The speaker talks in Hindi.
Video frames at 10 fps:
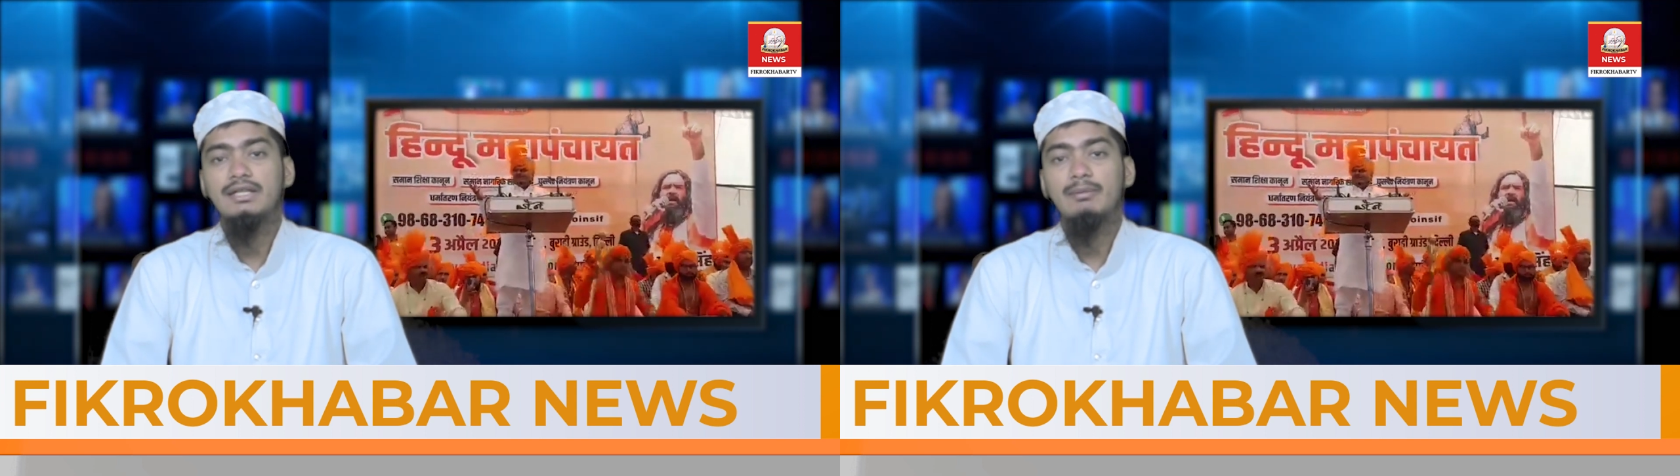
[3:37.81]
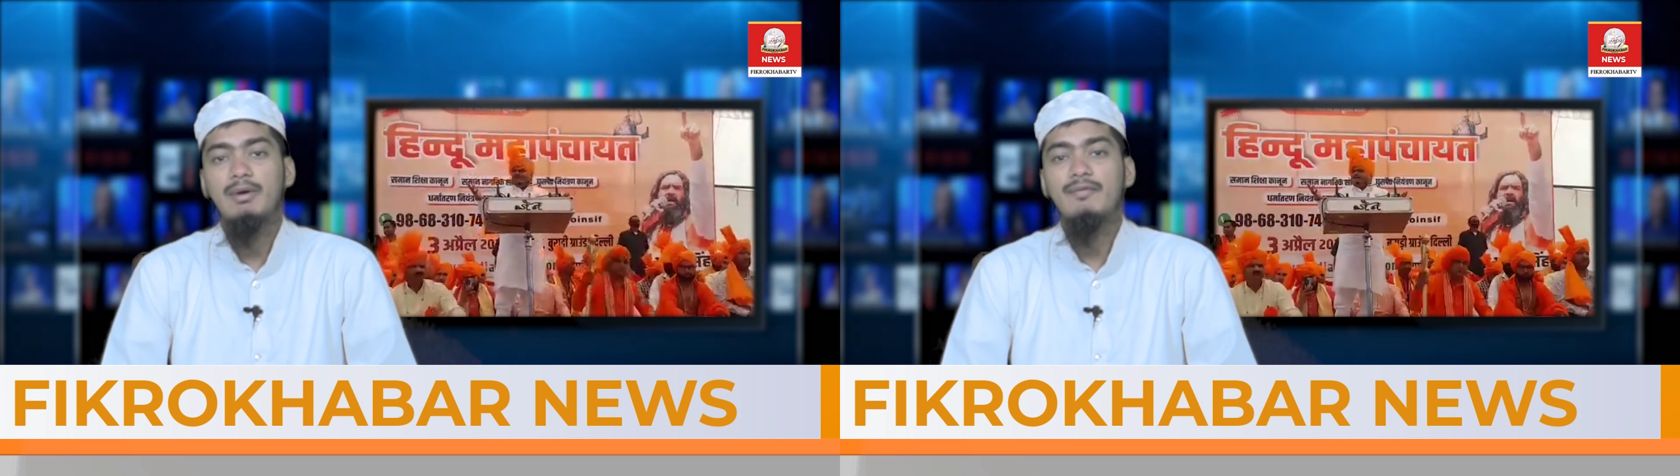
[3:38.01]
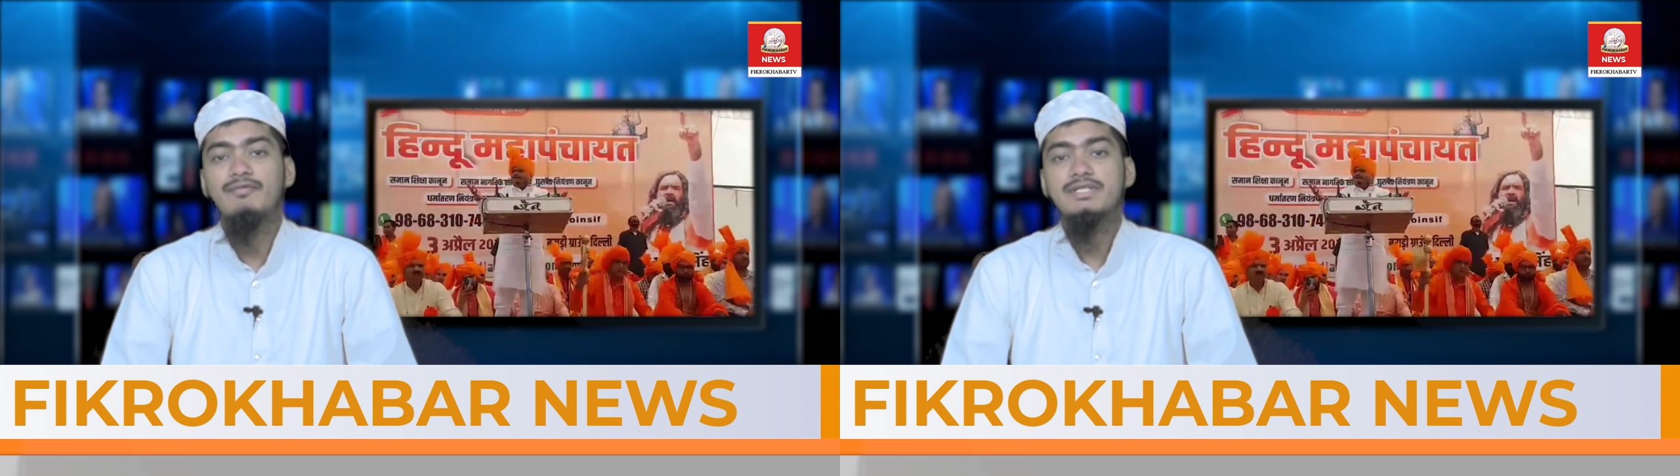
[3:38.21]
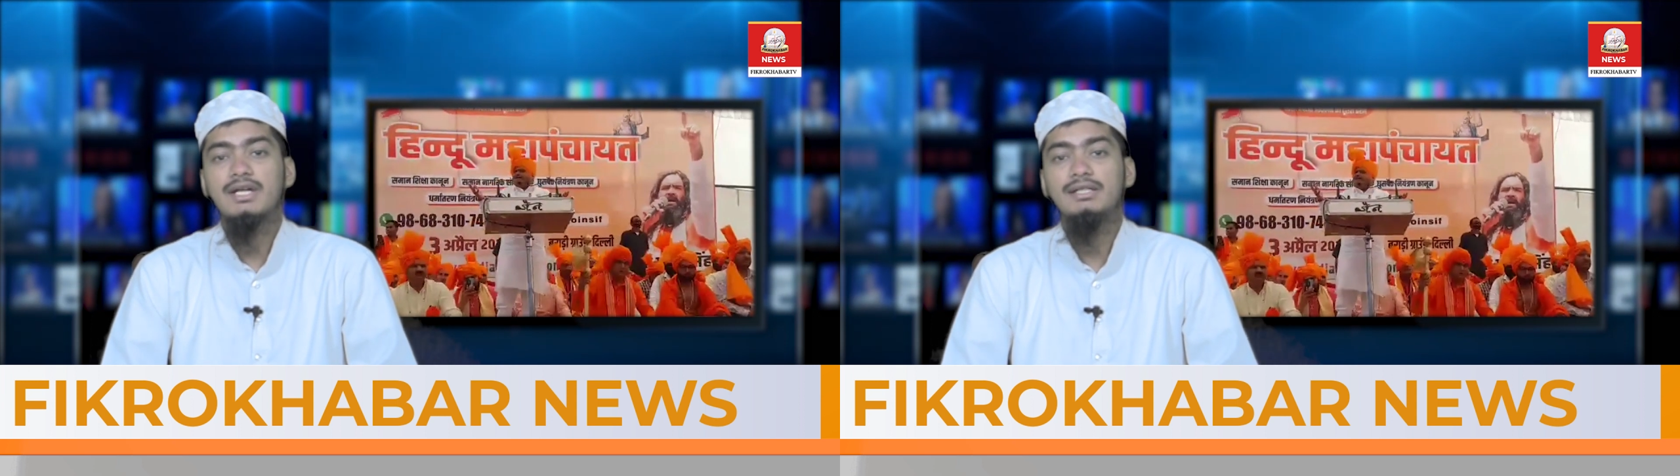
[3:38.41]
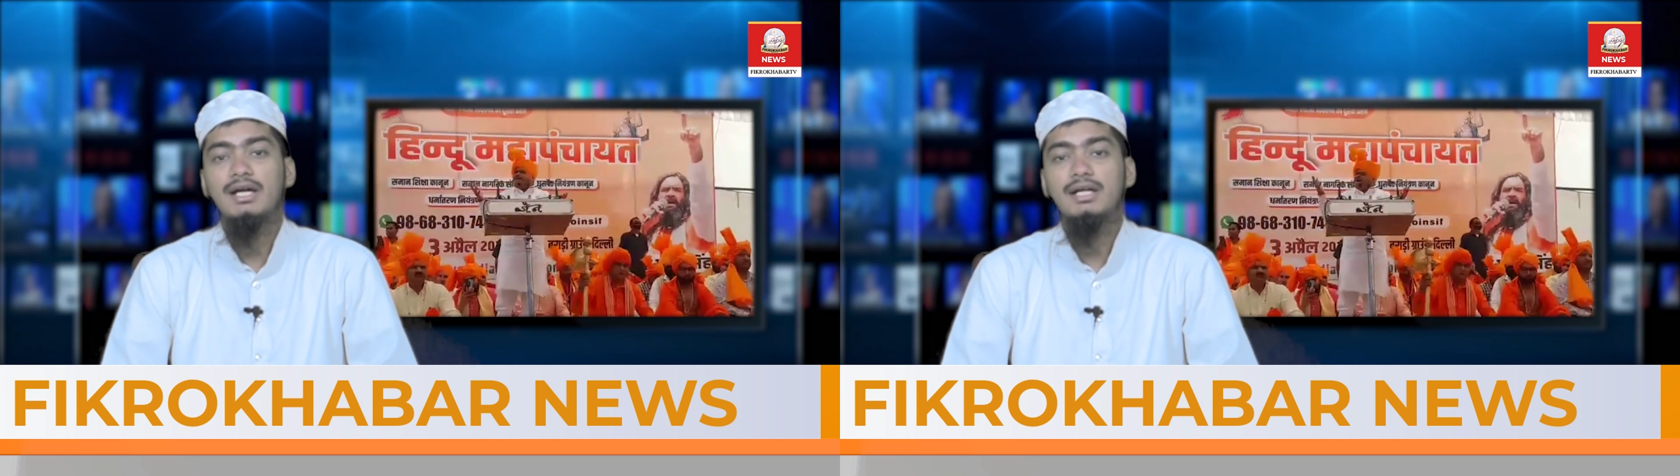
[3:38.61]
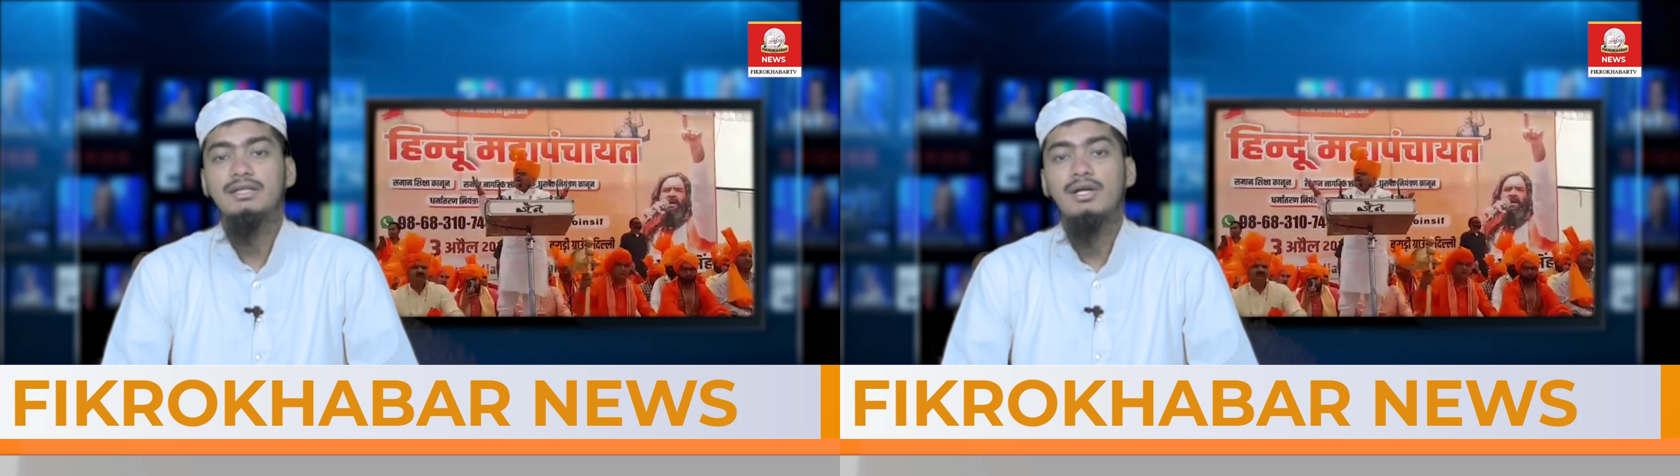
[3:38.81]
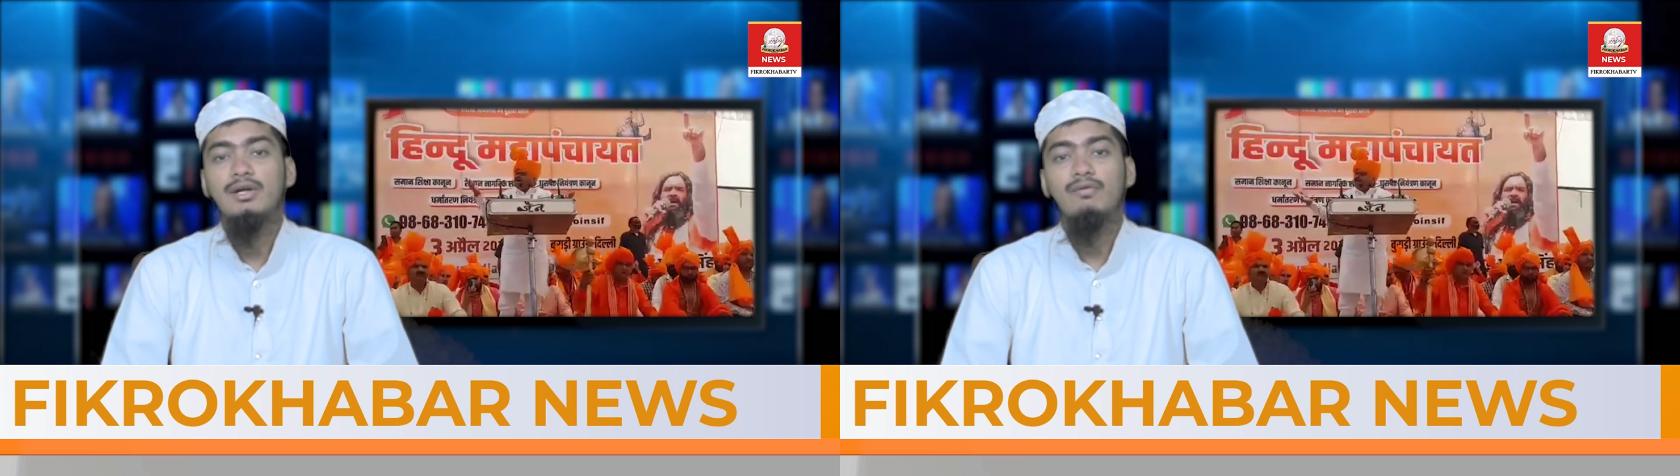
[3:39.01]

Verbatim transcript: कि तमाम फसादात